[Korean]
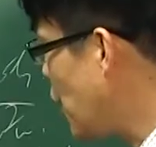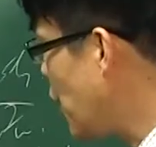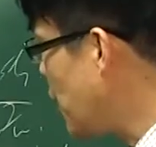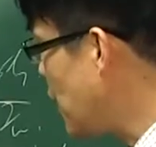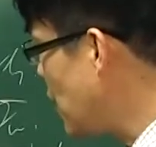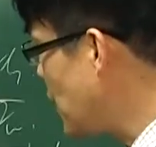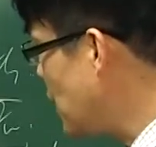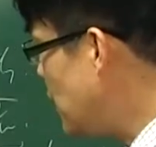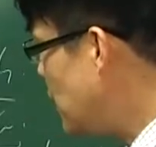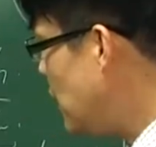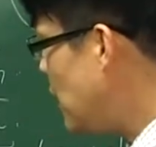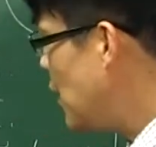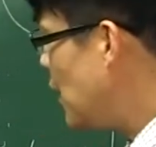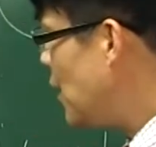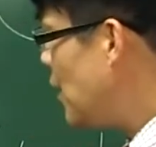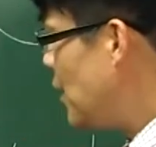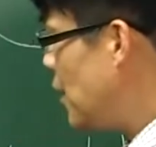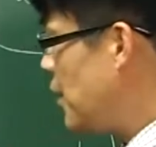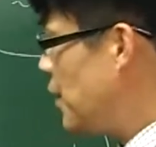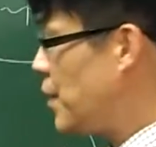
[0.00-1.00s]
도형은
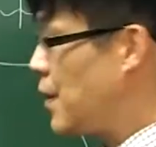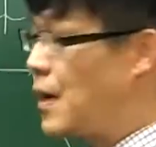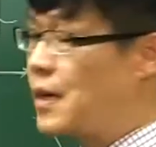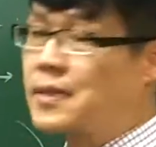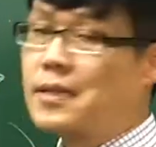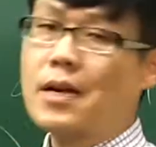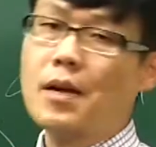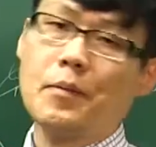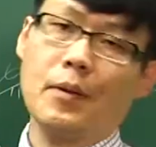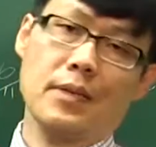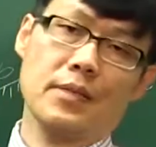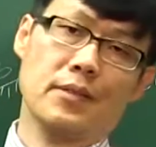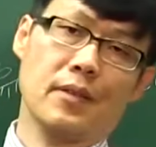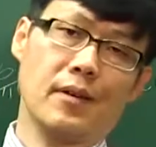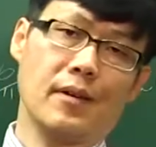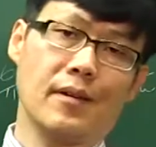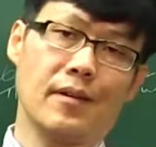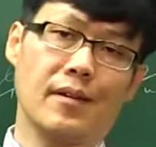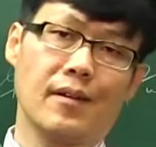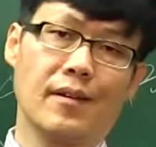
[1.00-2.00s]
이렇게
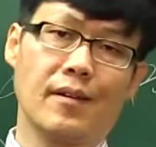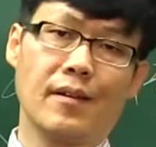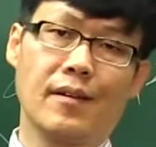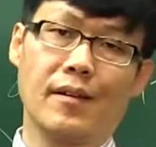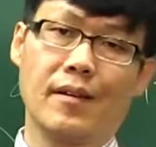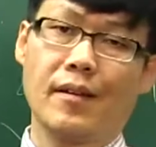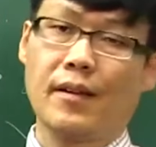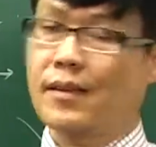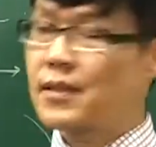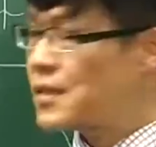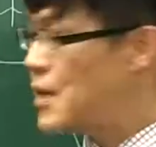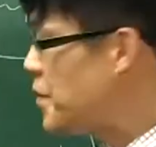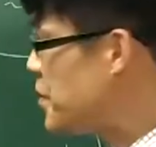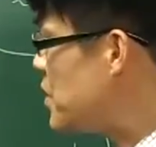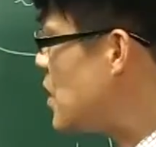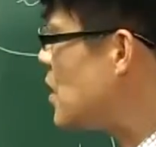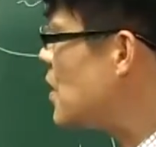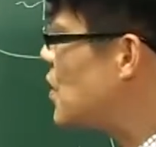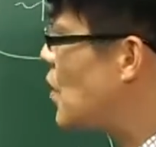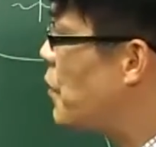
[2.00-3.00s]
짧았어요.
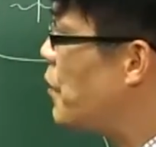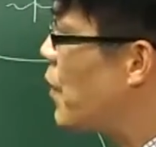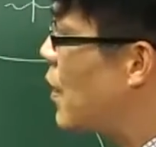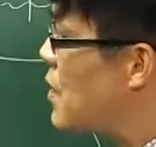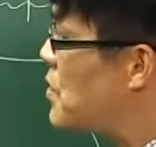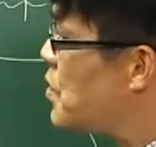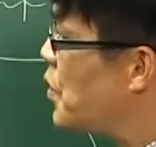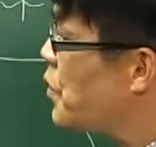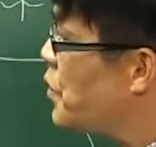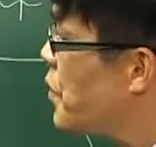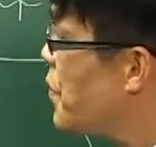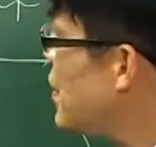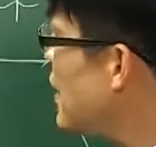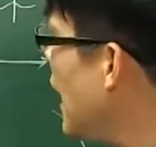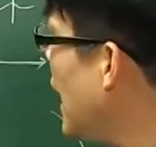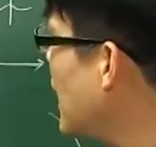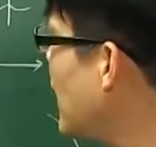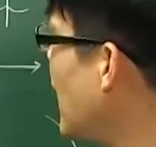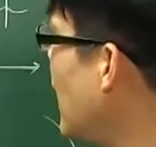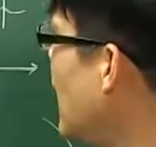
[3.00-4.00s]
3년이 넘어갈 정도면
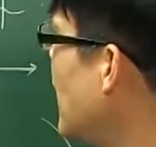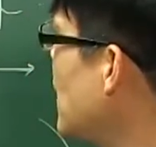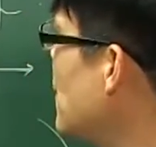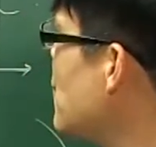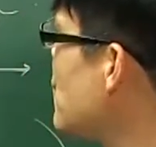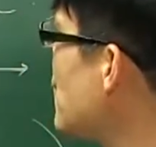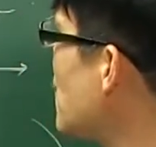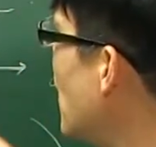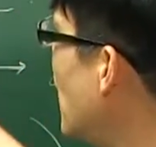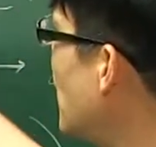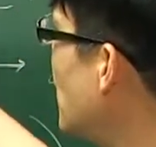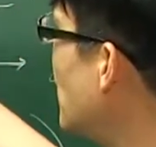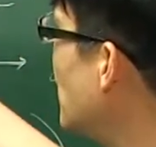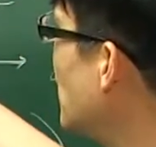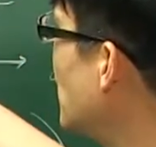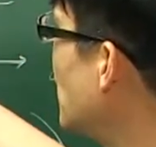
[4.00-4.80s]
아예 유형.